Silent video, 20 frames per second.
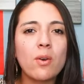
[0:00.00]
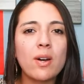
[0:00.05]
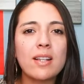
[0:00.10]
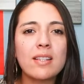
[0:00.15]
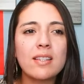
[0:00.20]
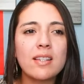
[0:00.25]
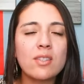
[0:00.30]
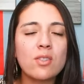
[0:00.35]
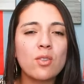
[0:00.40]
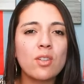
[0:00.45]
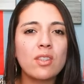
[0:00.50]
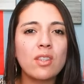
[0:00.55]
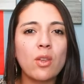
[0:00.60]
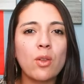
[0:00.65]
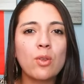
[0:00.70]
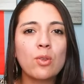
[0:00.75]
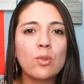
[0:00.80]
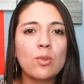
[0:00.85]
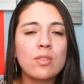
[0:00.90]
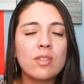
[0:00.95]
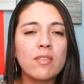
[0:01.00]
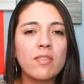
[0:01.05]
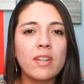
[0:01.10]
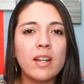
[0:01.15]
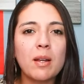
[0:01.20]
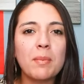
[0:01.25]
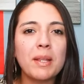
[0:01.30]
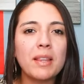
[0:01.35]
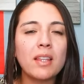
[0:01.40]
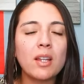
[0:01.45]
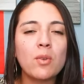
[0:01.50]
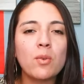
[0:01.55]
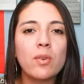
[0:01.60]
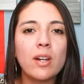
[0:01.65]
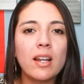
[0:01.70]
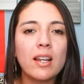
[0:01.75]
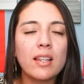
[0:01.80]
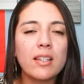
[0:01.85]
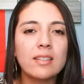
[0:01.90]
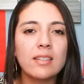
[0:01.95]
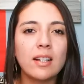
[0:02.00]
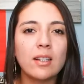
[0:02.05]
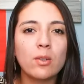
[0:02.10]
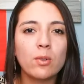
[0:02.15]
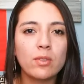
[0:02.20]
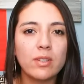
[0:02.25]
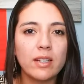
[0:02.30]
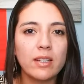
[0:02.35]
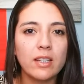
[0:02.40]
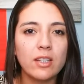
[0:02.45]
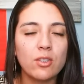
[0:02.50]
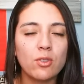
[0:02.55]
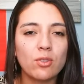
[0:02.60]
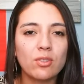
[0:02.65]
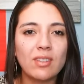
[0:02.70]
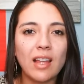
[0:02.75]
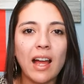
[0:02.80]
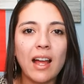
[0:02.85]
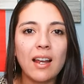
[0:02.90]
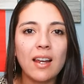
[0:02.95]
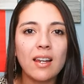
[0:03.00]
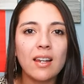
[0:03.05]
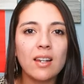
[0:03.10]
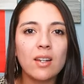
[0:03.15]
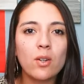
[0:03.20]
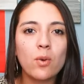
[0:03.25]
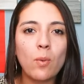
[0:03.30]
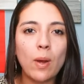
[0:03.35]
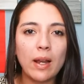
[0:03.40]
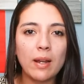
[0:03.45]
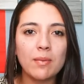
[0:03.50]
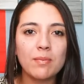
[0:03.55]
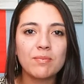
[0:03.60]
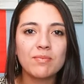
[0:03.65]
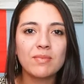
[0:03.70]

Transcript: o haz esto que te doy un dulce y finalmente nunca le dice el dulce al niño, tal cual.